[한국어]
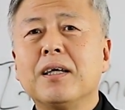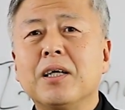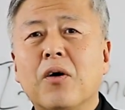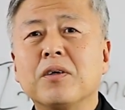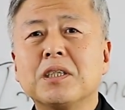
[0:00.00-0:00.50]

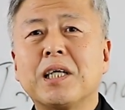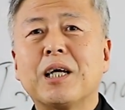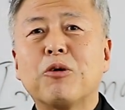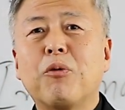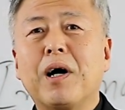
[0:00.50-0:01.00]

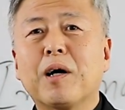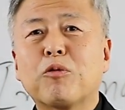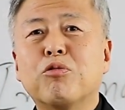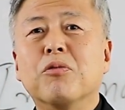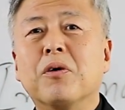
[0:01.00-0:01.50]
영생과
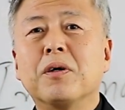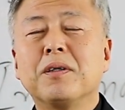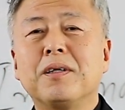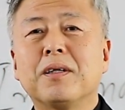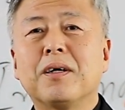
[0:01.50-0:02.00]

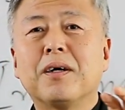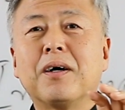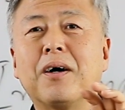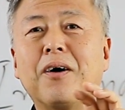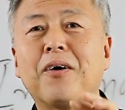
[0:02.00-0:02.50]
구원을
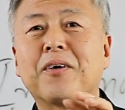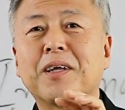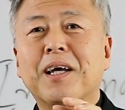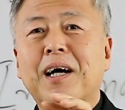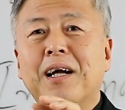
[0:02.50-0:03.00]

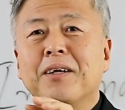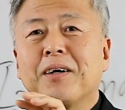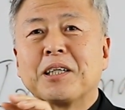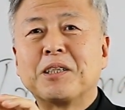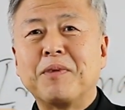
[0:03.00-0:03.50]
얻게 하려
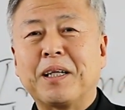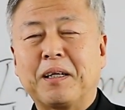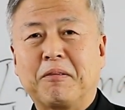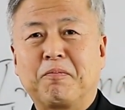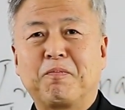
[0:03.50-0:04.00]
하심이라.